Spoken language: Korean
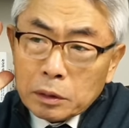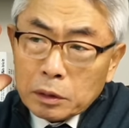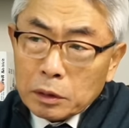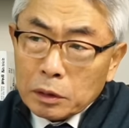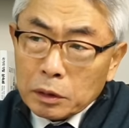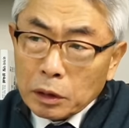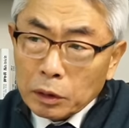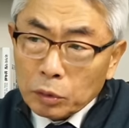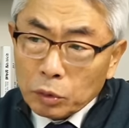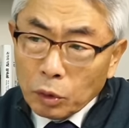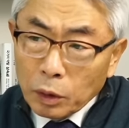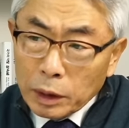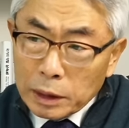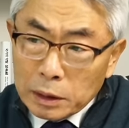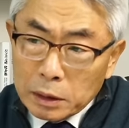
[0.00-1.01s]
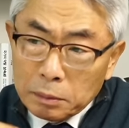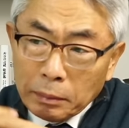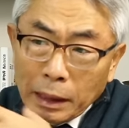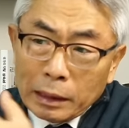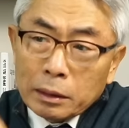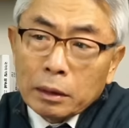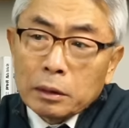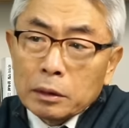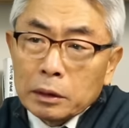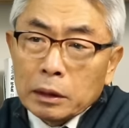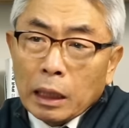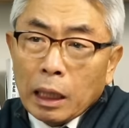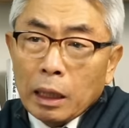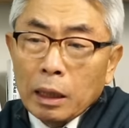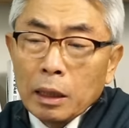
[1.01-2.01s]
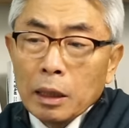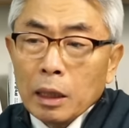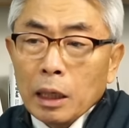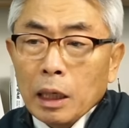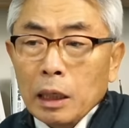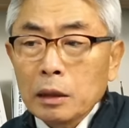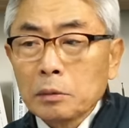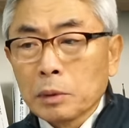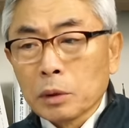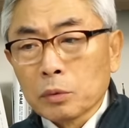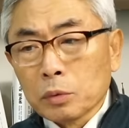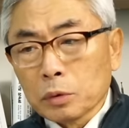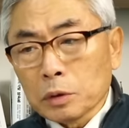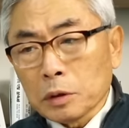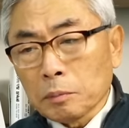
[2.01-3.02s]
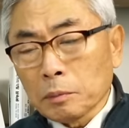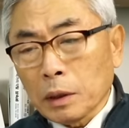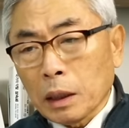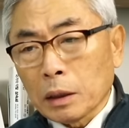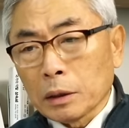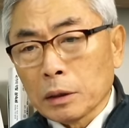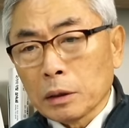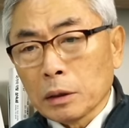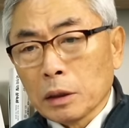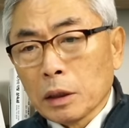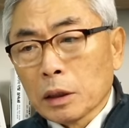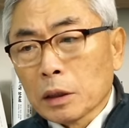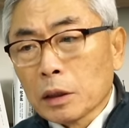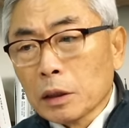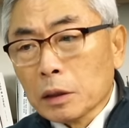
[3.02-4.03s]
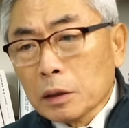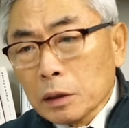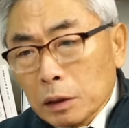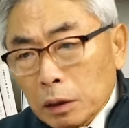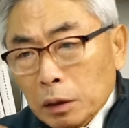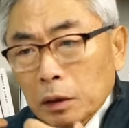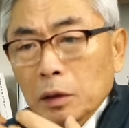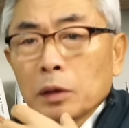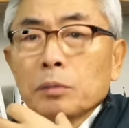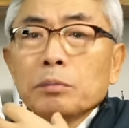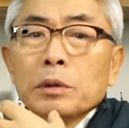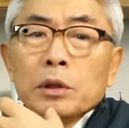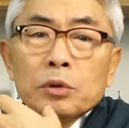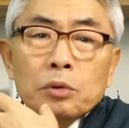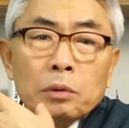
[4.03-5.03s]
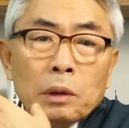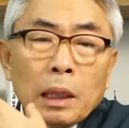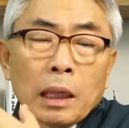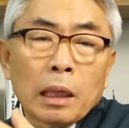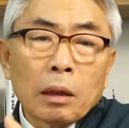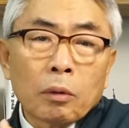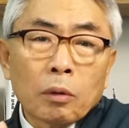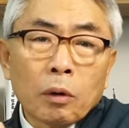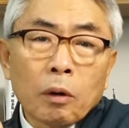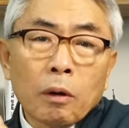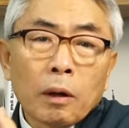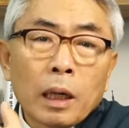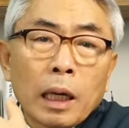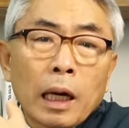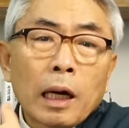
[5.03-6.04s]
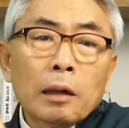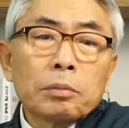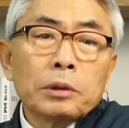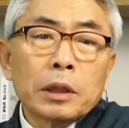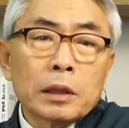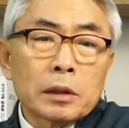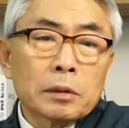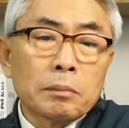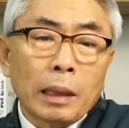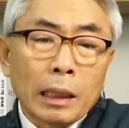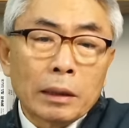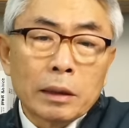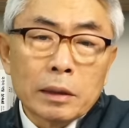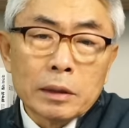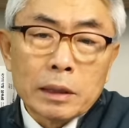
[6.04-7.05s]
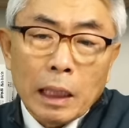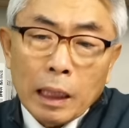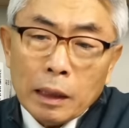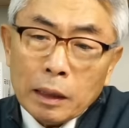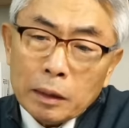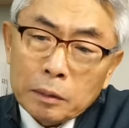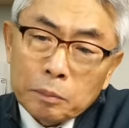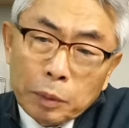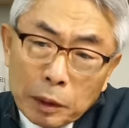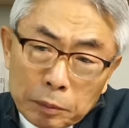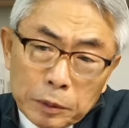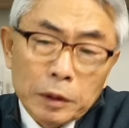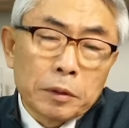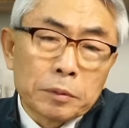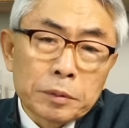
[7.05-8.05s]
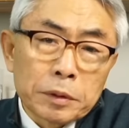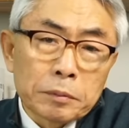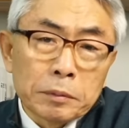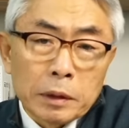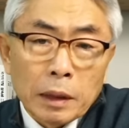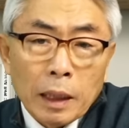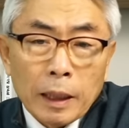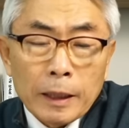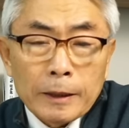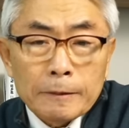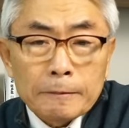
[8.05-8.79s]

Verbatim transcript: 선도해서 만들거나 아니면 국힘당이 기꺼이 민주당하고 합의해서 만들지 않은 법이 없습니다.